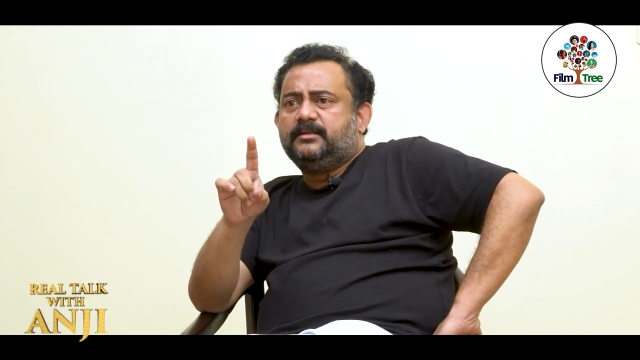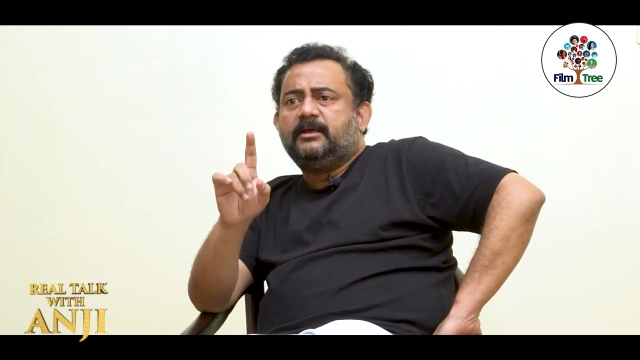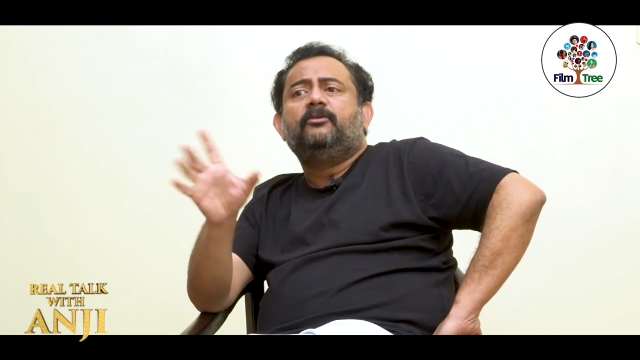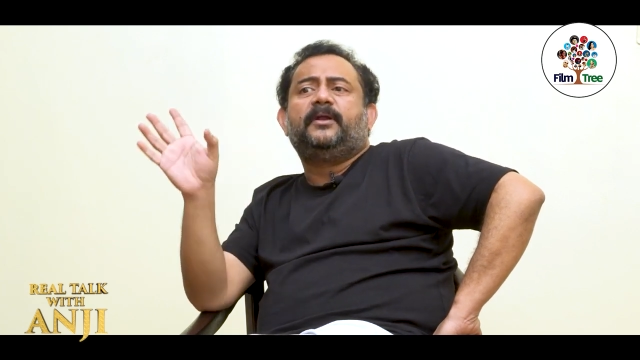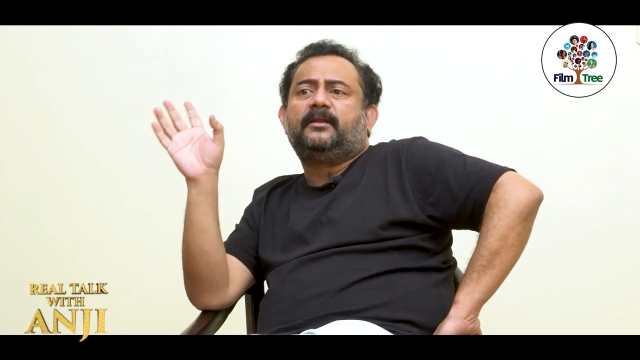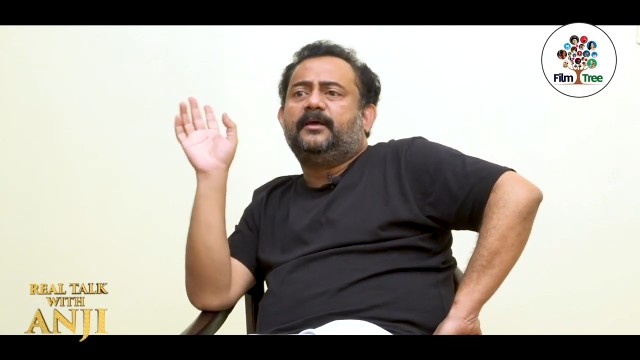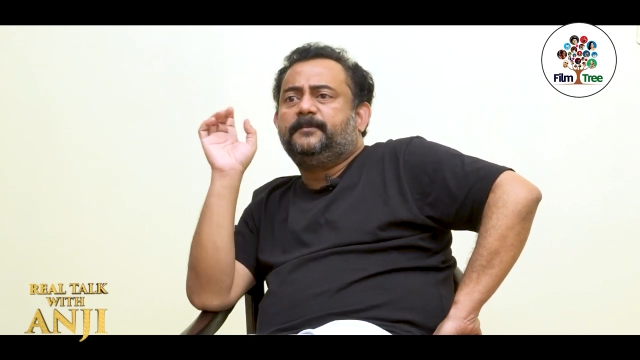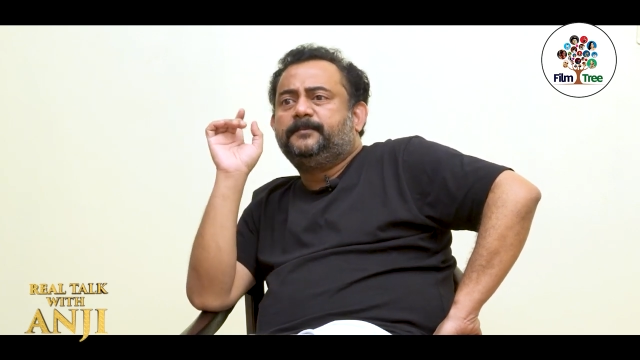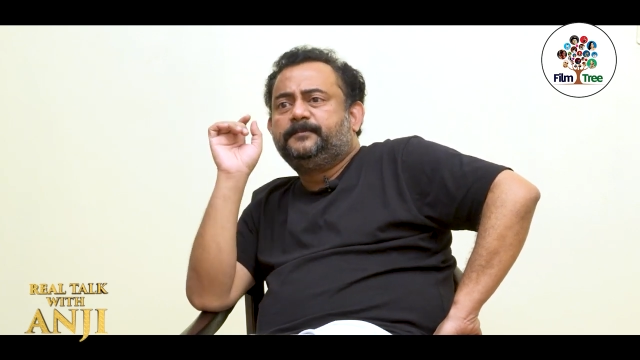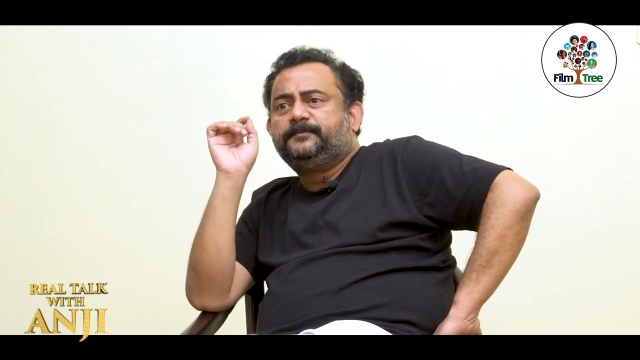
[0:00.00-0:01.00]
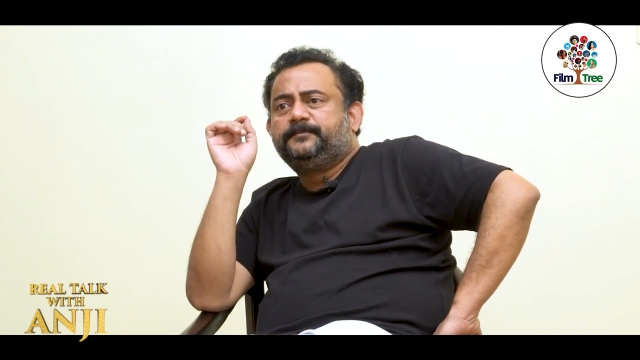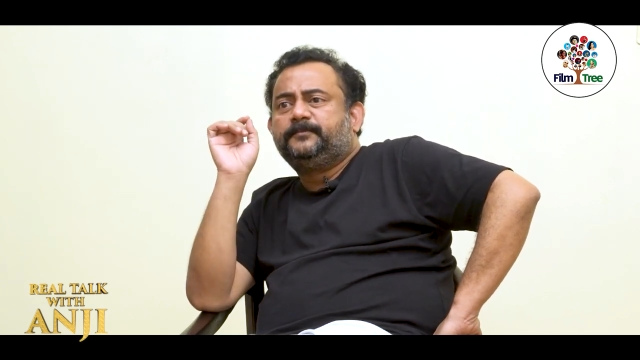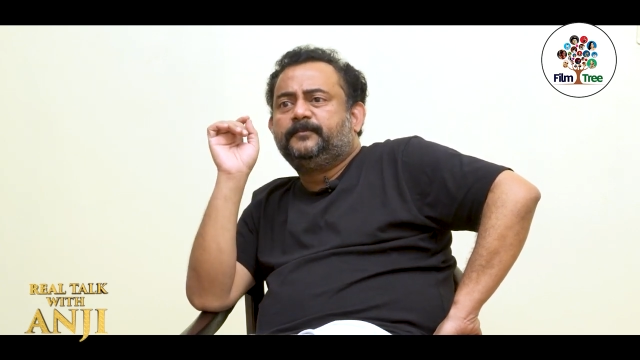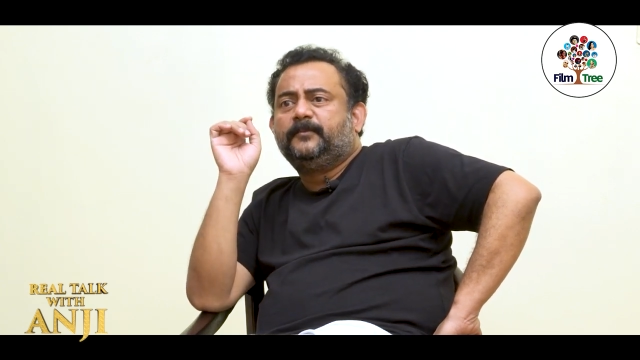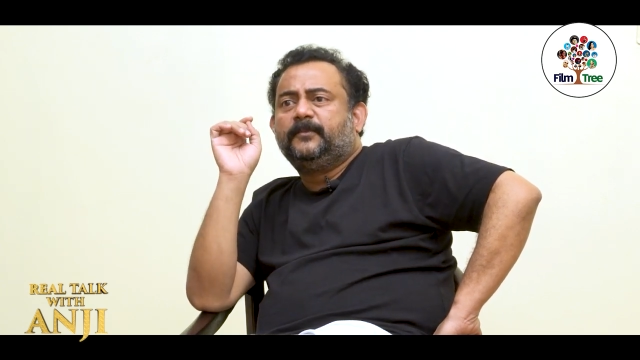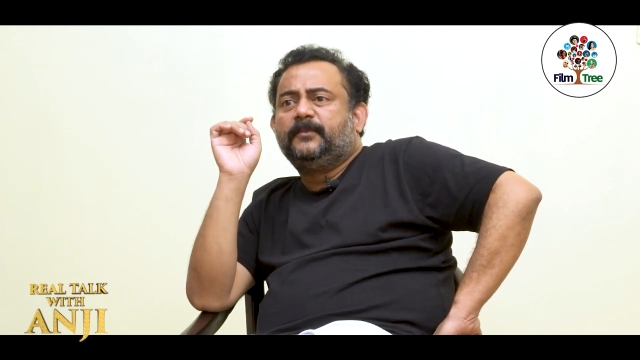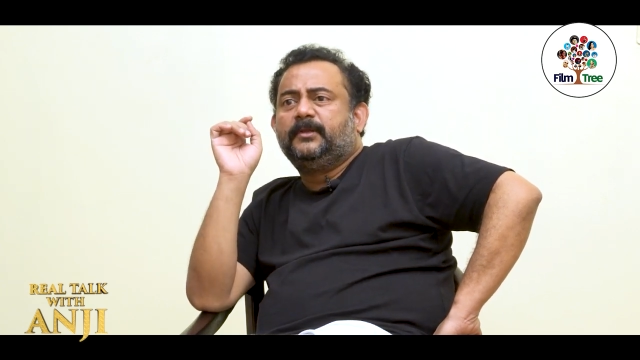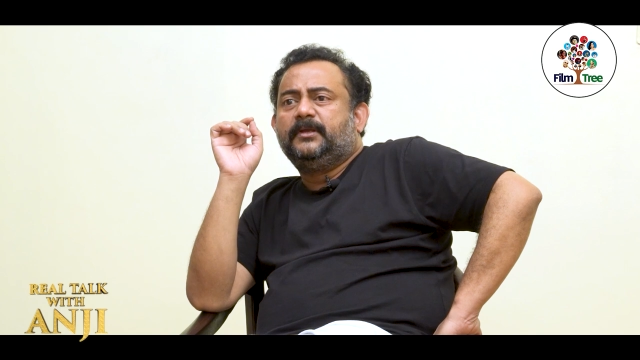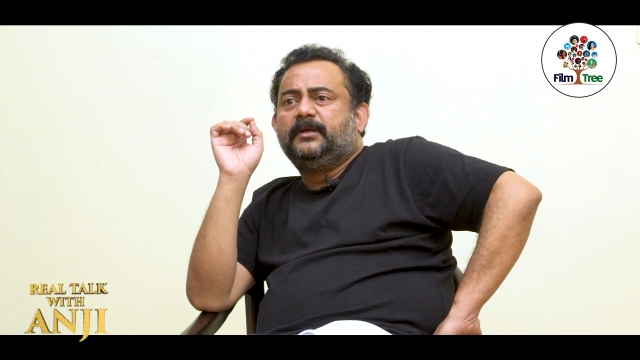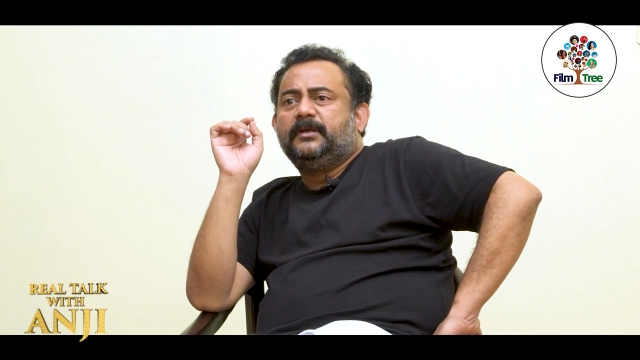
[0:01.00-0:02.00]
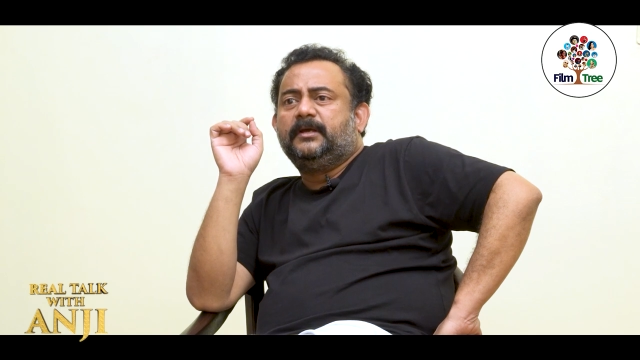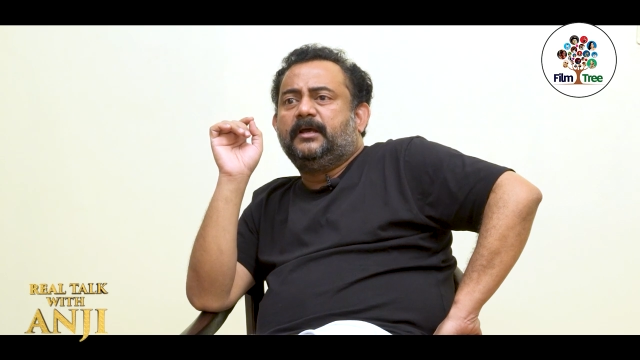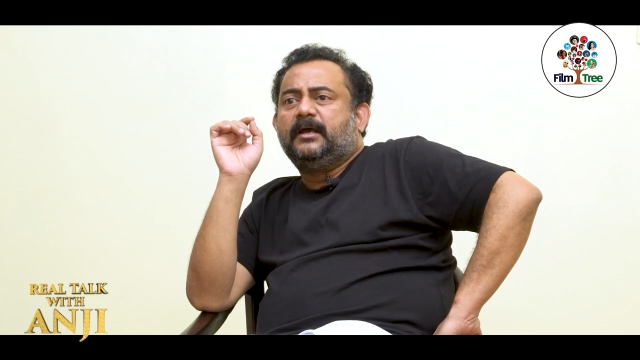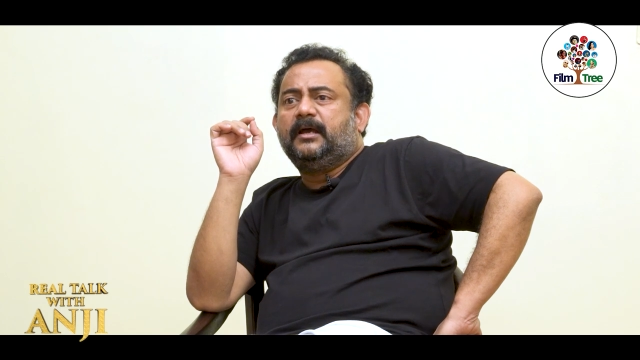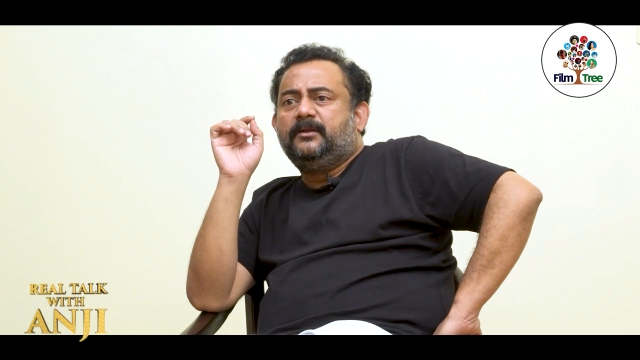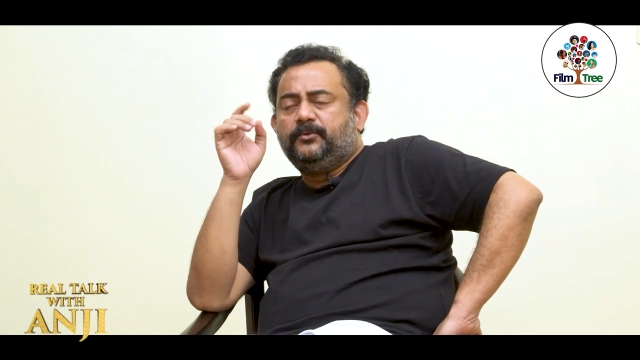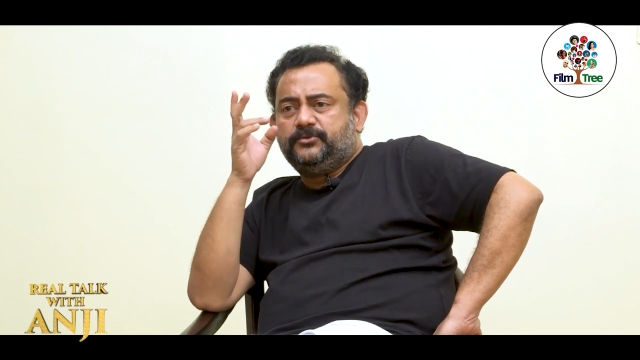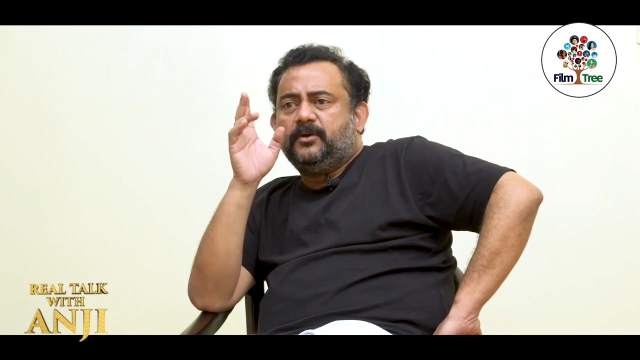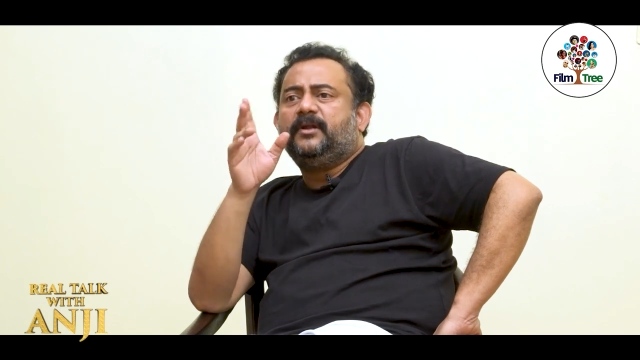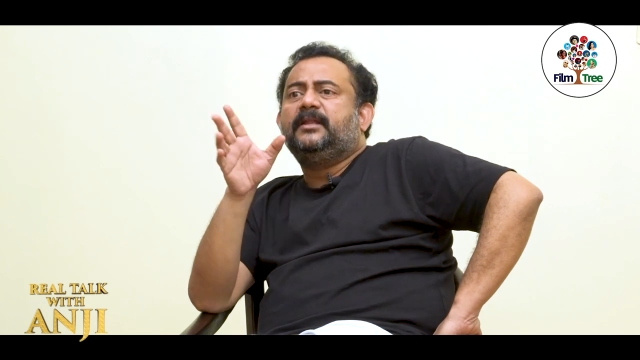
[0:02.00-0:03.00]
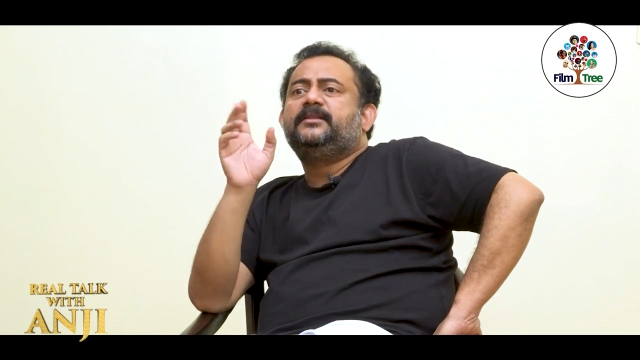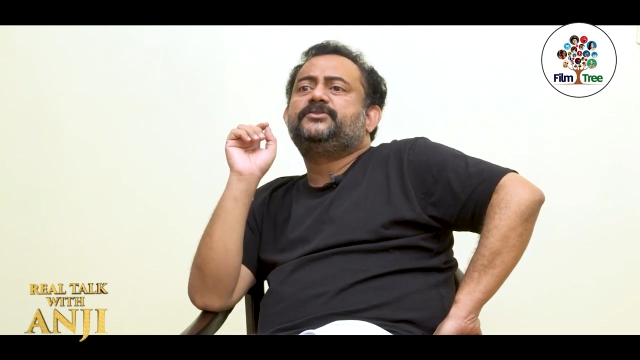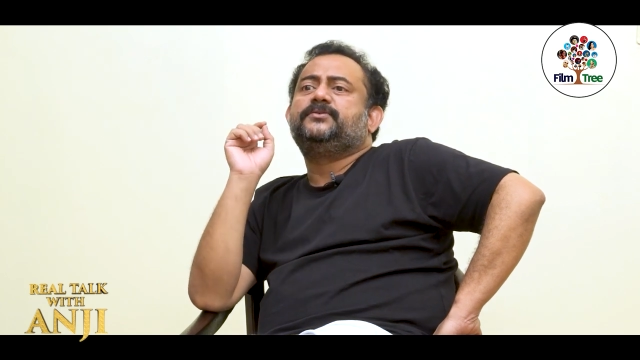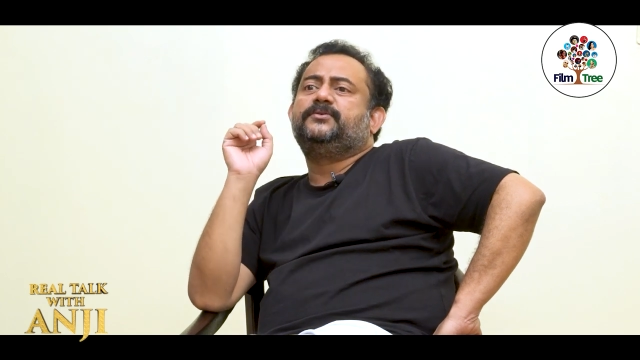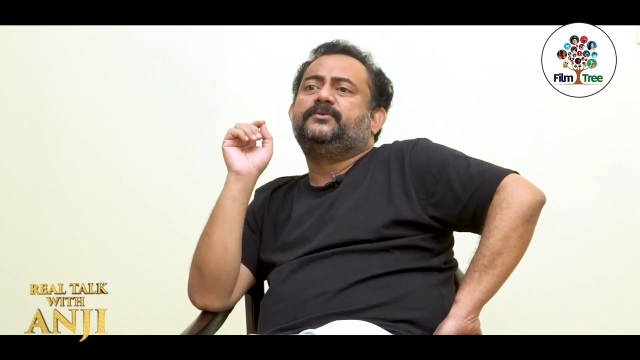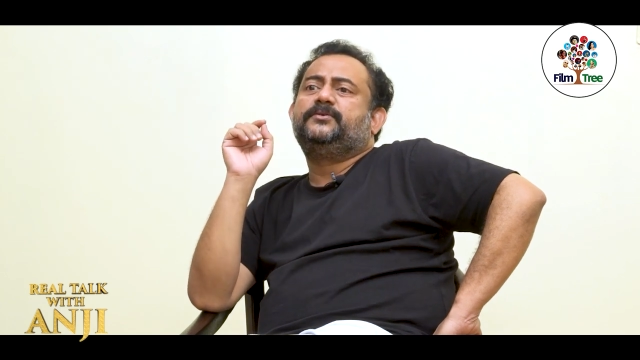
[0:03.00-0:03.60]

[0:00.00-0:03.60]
సెలవు పెట్టలే ఓకే ఆయన ఉద్యోగం అంటే అంత ఇష్టం